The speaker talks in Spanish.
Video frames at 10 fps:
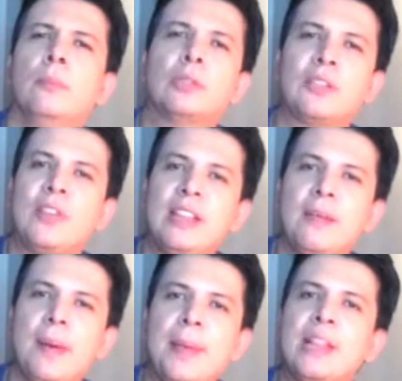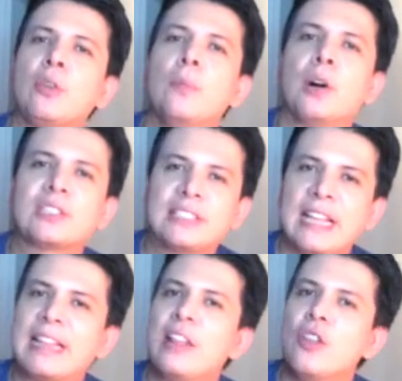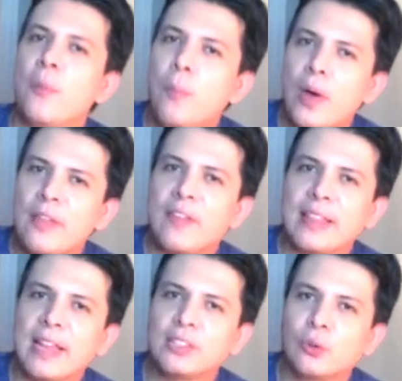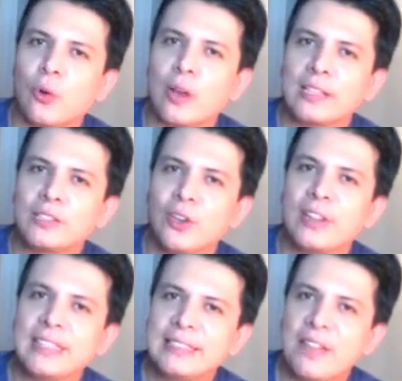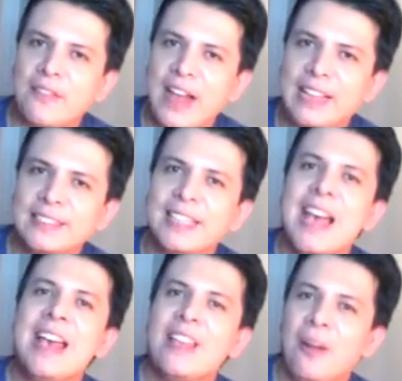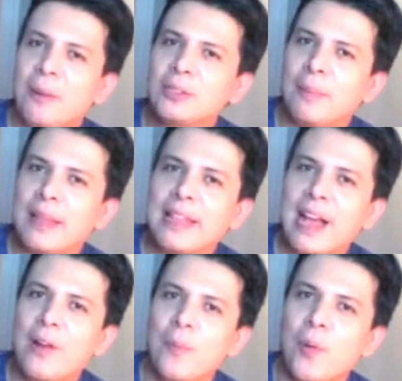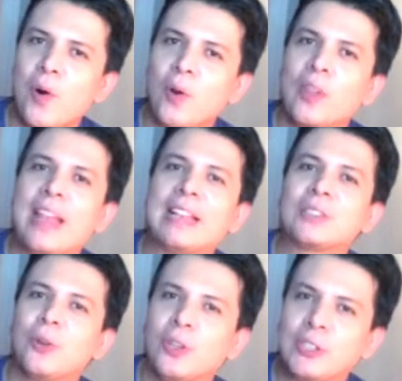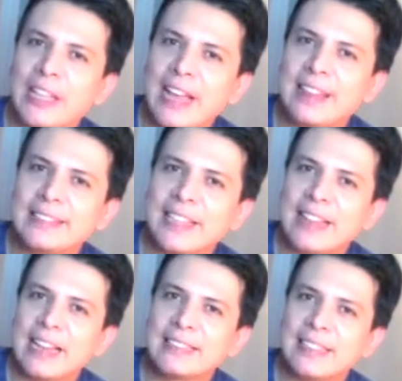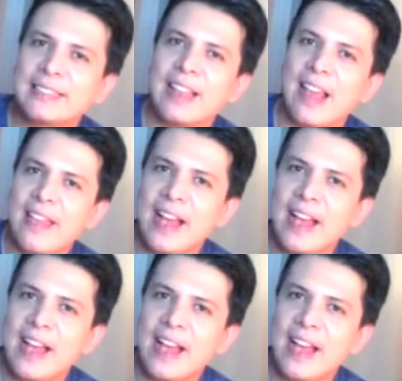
Pues definitivamente un box set que no puede faltar en su colección Disney fans. Y ahora vamos a platicar un poco de las curiosidades detrás de este live